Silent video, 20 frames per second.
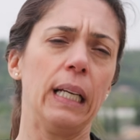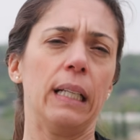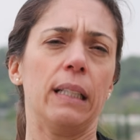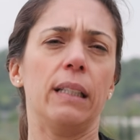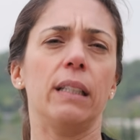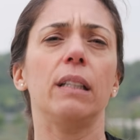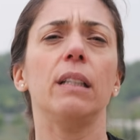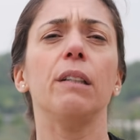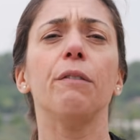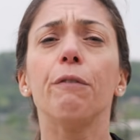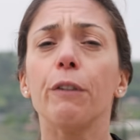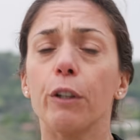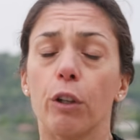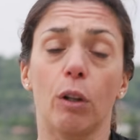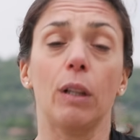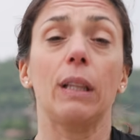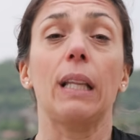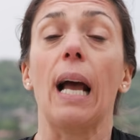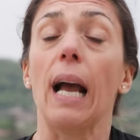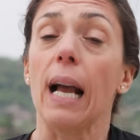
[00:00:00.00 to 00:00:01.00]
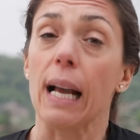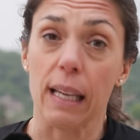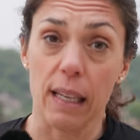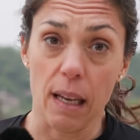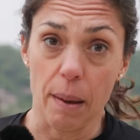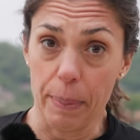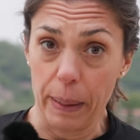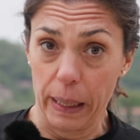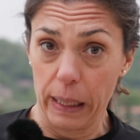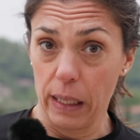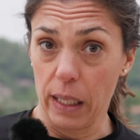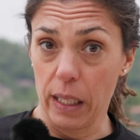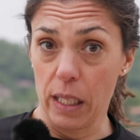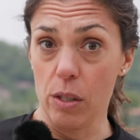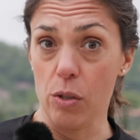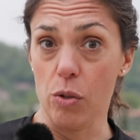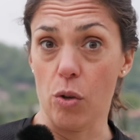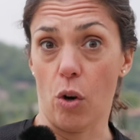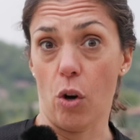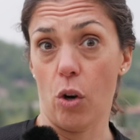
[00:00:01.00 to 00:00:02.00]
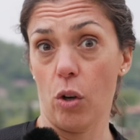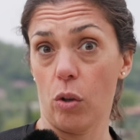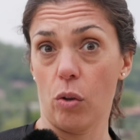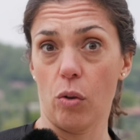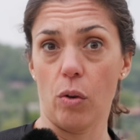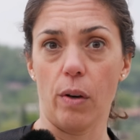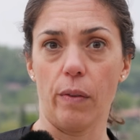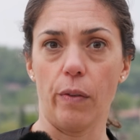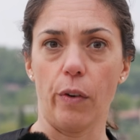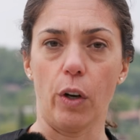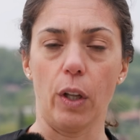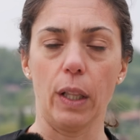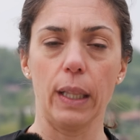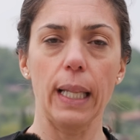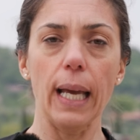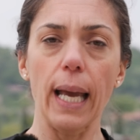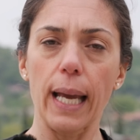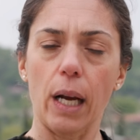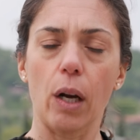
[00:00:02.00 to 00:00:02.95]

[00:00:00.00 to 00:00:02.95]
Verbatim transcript: di difficoltà anche a prendere sonno a volte.